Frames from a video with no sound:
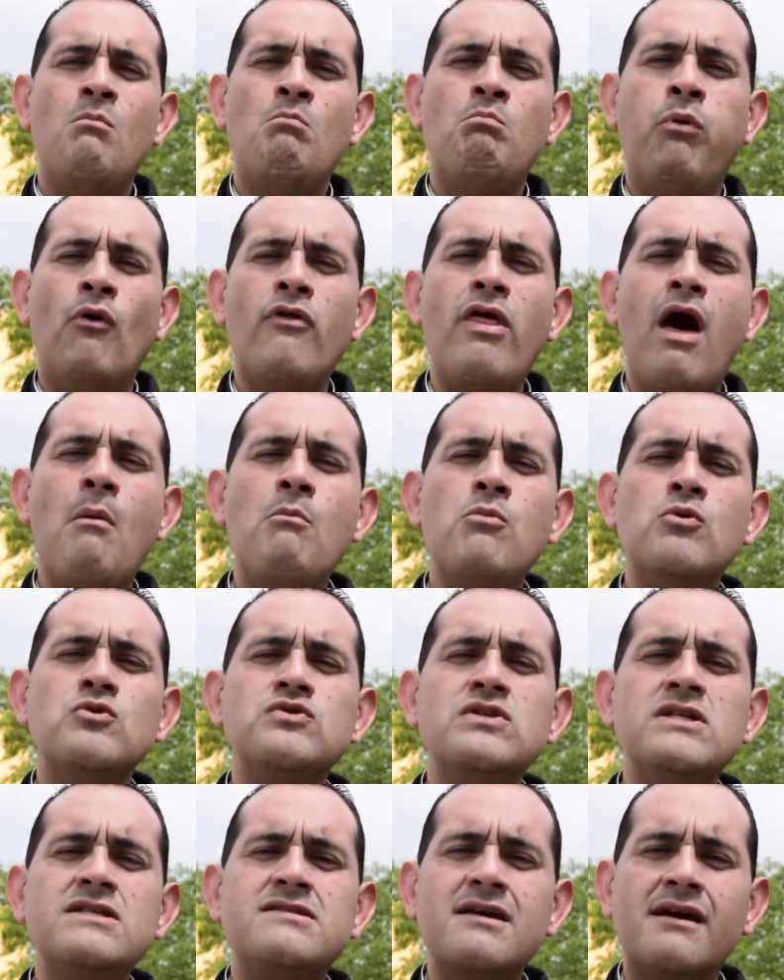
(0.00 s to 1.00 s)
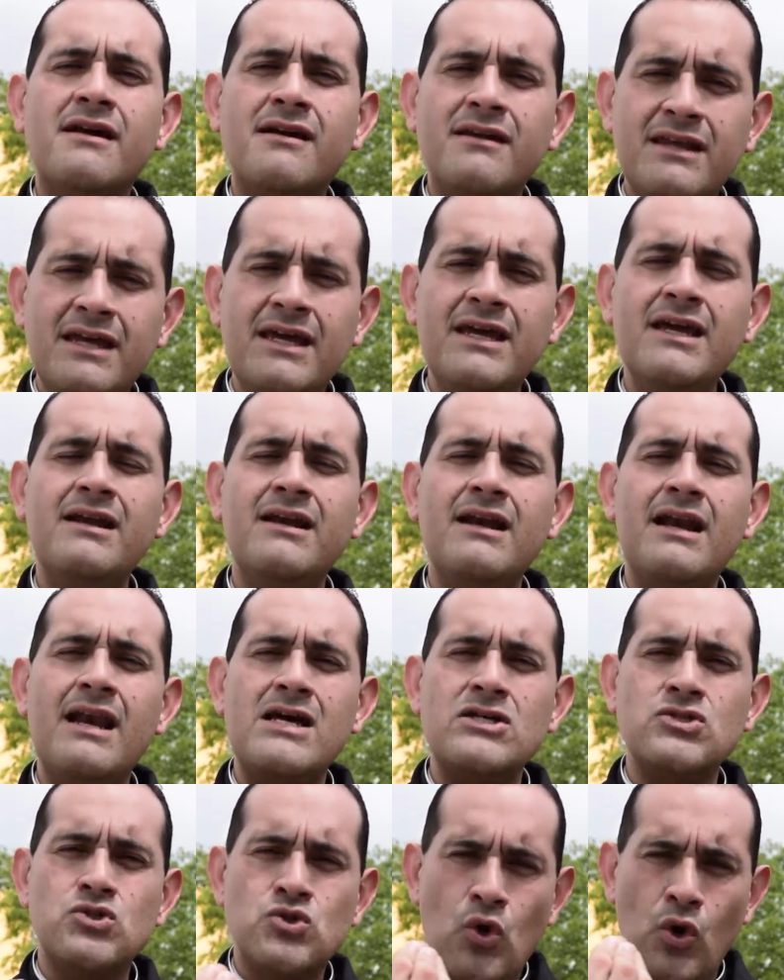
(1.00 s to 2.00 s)
podamos discernir
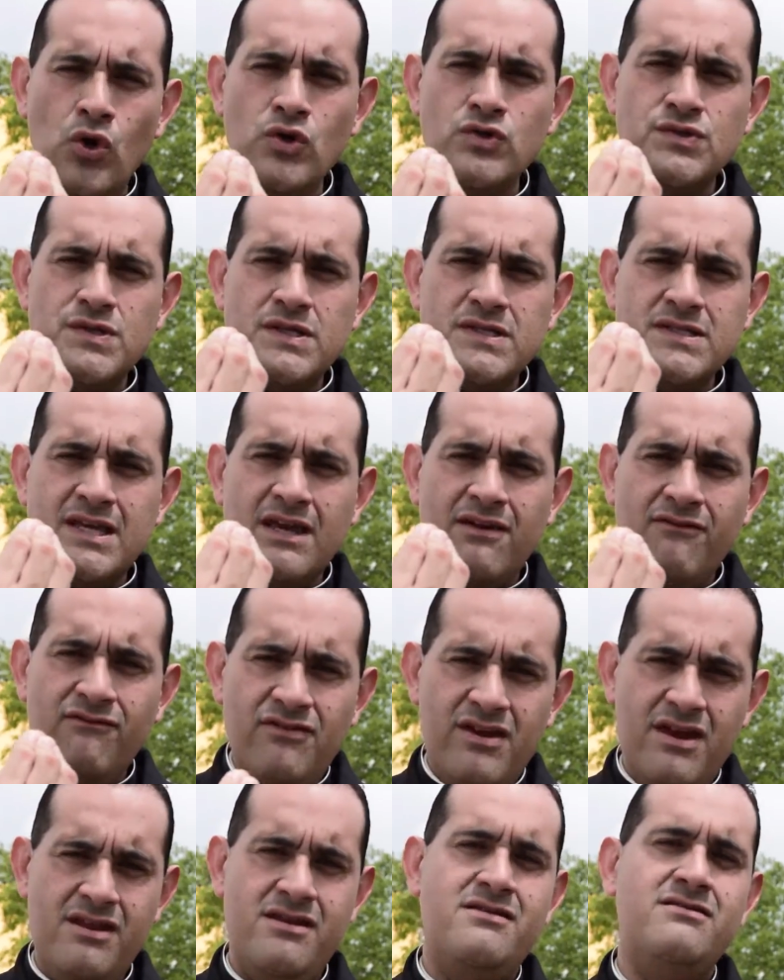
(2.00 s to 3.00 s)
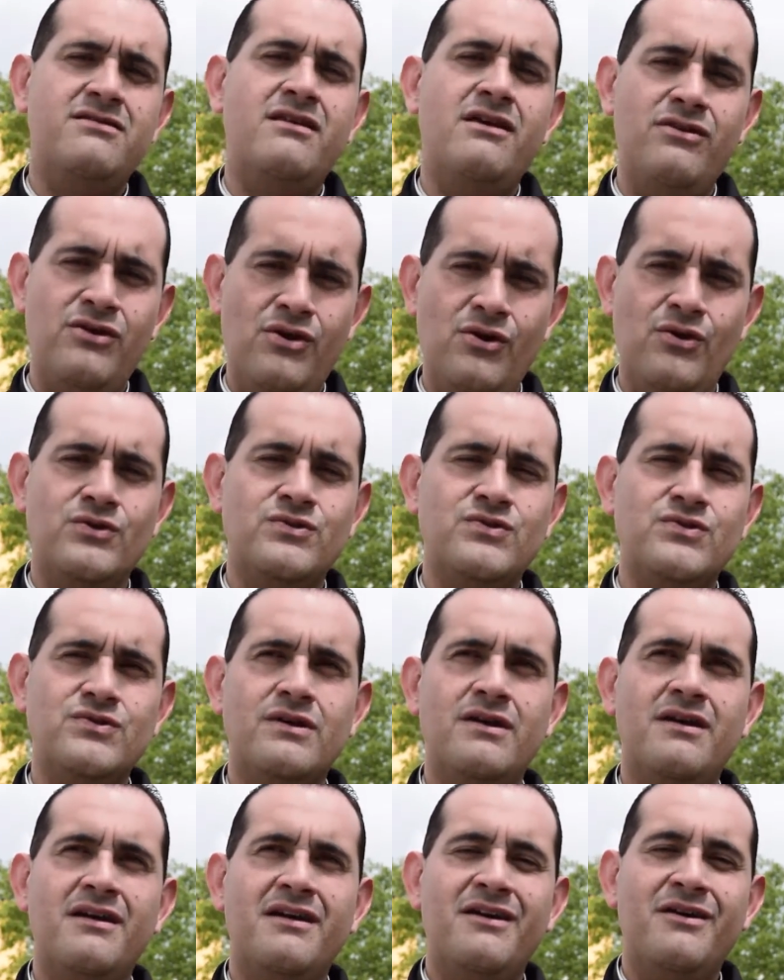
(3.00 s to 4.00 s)
las cosas que vienen de Dios,
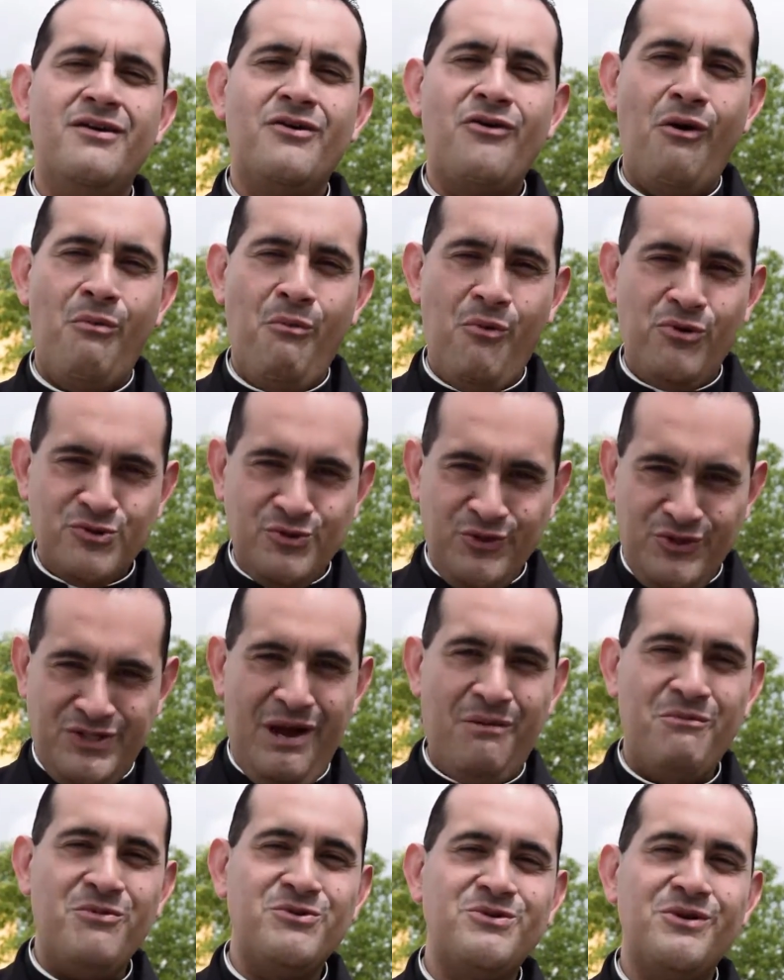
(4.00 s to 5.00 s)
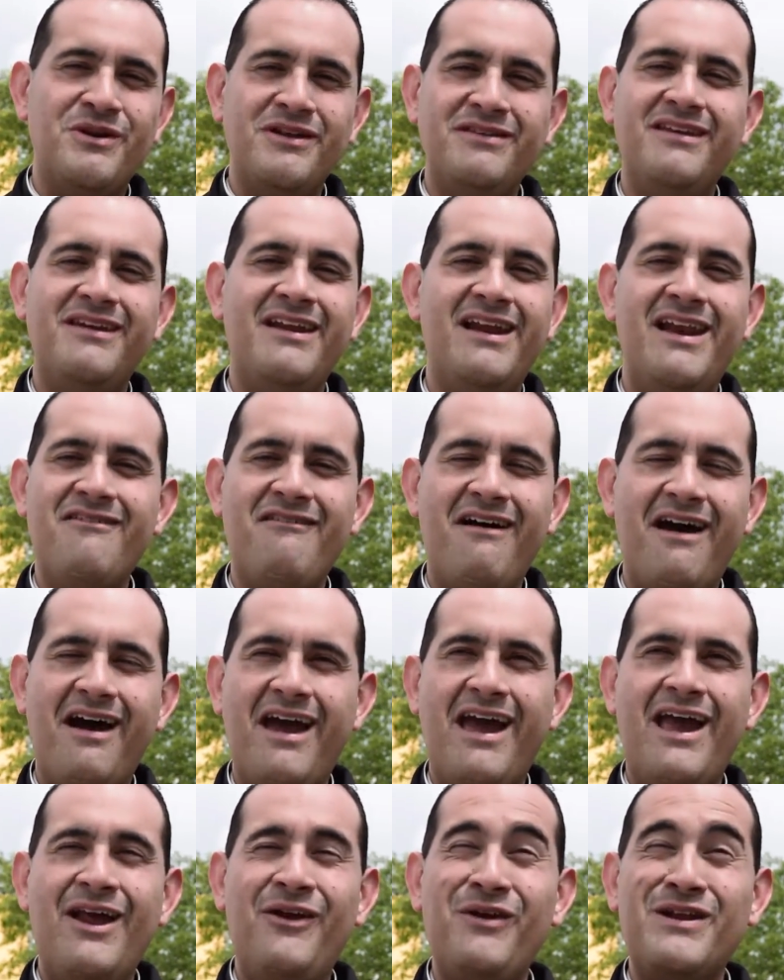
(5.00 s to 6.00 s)
como escuchamos ahorita en el
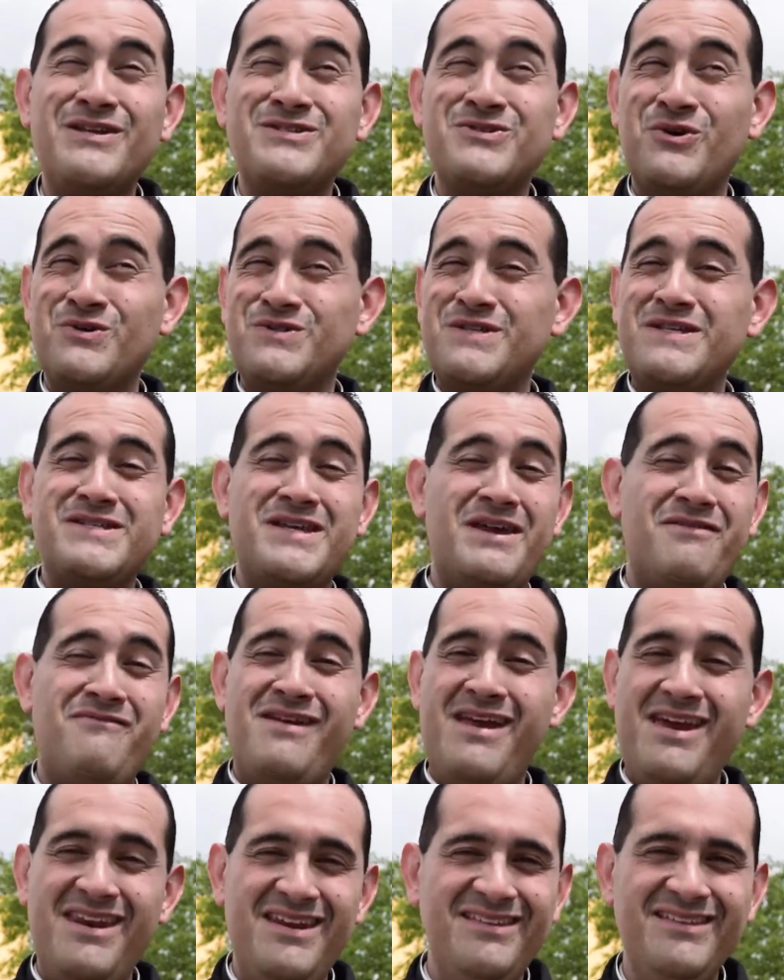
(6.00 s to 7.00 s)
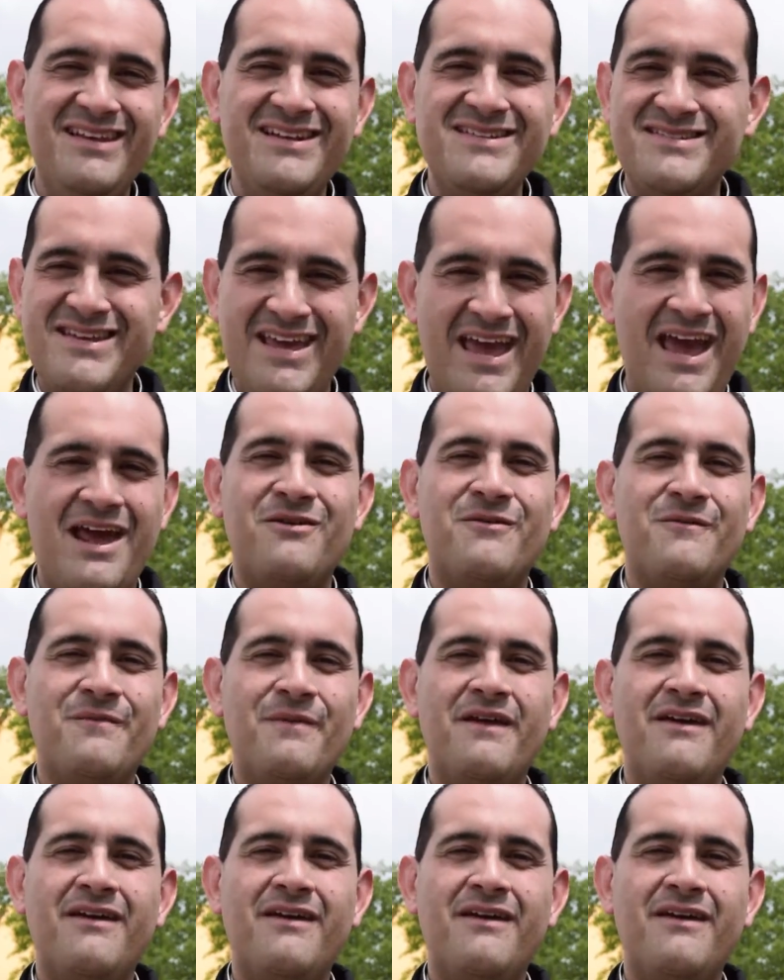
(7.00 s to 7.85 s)
Evangelio, las cosas que vienen del cielo.